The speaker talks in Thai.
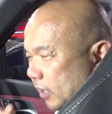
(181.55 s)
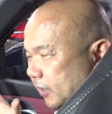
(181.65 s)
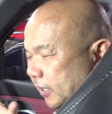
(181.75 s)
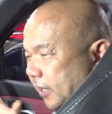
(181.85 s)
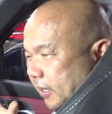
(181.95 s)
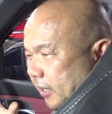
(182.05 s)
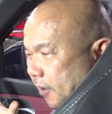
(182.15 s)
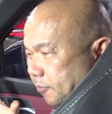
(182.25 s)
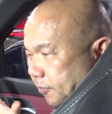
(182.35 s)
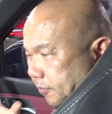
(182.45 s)
นและเทคนิค
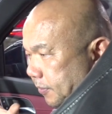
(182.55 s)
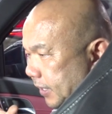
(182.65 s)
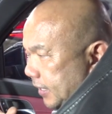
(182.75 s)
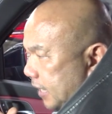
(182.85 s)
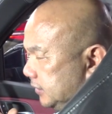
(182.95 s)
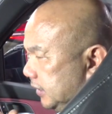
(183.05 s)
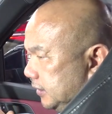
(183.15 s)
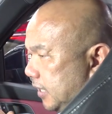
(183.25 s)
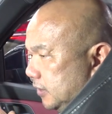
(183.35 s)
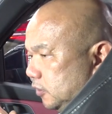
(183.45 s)
นะครับในการ
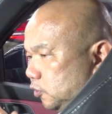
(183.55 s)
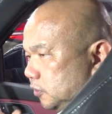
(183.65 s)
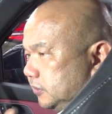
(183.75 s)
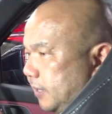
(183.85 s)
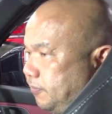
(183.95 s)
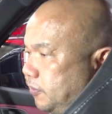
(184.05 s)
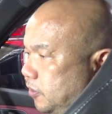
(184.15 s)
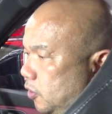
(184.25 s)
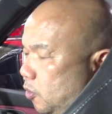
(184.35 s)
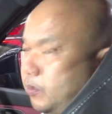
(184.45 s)
ติดตั้งเจ้าตัวซับ
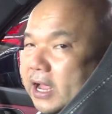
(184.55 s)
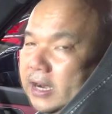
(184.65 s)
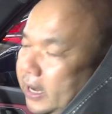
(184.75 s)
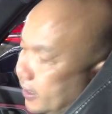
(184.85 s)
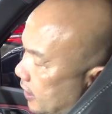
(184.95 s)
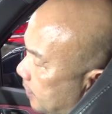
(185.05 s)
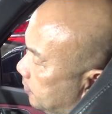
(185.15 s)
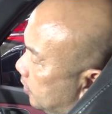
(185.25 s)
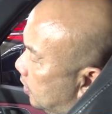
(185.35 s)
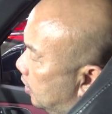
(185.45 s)
ที่หลุมยางอะไหล่นะครั
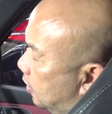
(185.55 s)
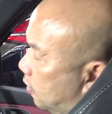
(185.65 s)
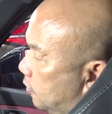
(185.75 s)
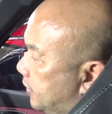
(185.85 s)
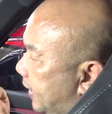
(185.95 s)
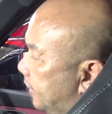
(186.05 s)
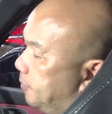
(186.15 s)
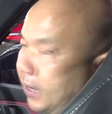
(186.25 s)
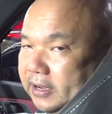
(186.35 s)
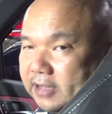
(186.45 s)
บของ
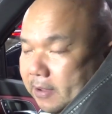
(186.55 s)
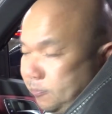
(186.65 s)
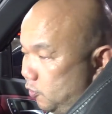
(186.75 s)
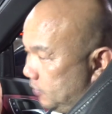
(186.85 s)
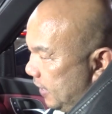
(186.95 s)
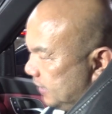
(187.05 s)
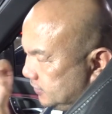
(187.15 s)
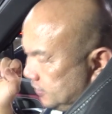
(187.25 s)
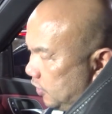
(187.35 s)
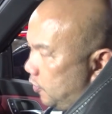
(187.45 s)
Caribass นะครับรุ่น เอ
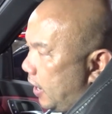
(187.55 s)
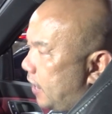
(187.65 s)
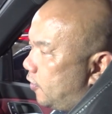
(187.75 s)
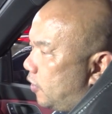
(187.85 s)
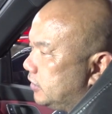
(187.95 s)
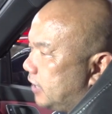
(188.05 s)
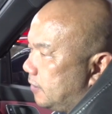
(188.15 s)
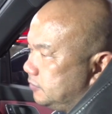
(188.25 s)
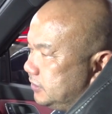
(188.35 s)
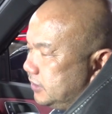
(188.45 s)
ส คิว ห้าร้อยนะ
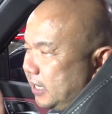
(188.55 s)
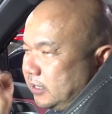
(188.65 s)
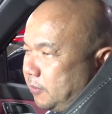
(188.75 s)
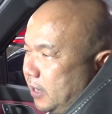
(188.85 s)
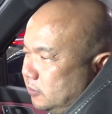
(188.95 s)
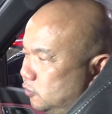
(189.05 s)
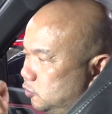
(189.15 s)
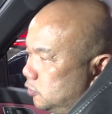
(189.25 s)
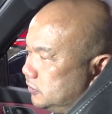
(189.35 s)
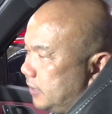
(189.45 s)
ครับซึ่งการทำงาน
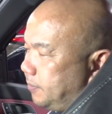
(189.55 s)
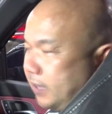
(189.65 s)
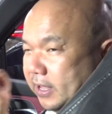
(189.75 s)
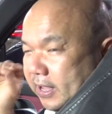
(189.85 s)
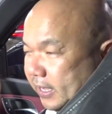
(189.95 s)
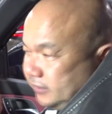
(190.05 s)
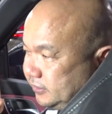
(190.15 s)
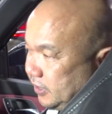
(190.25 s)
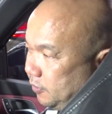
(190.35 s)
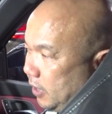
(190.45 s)
เจ้าตัวซับ เอส
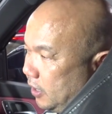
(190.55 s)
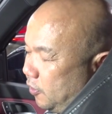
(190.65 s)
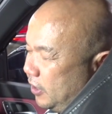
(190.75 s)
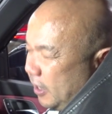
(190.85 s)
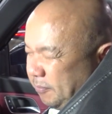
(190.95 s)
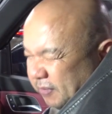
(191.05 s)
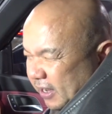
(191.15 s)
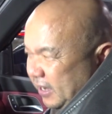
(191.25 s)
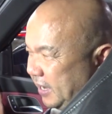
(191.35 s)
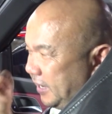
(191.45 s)
คิว ห้าร้อยนะครับ
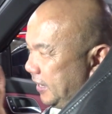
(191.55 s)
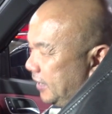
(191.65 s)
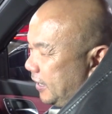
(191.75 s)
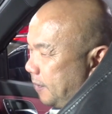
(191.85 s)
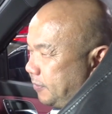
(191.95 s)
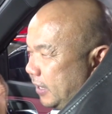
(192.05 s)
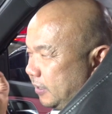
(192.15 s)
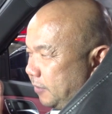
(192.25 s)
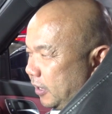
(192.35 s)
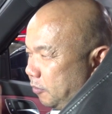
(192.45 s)
เน้นรายละเอียดนะครับกา
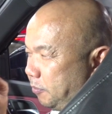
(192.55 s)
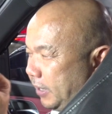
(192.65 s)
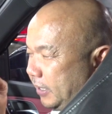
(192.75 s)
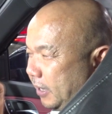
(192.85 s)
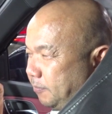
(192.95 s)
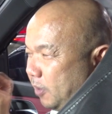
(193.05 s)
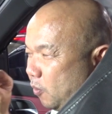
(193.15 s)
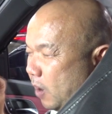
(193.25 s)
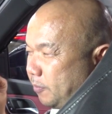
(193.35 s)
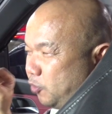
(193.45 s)
รทำงานของเบสนะครับ
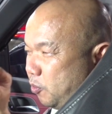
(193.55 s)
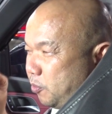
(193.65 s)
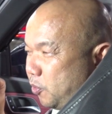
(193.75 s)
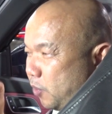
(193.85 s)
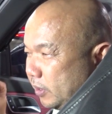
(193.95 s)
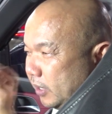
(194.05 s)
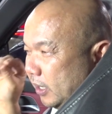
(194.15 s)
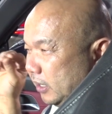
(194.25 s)
มีความนุ่มนวล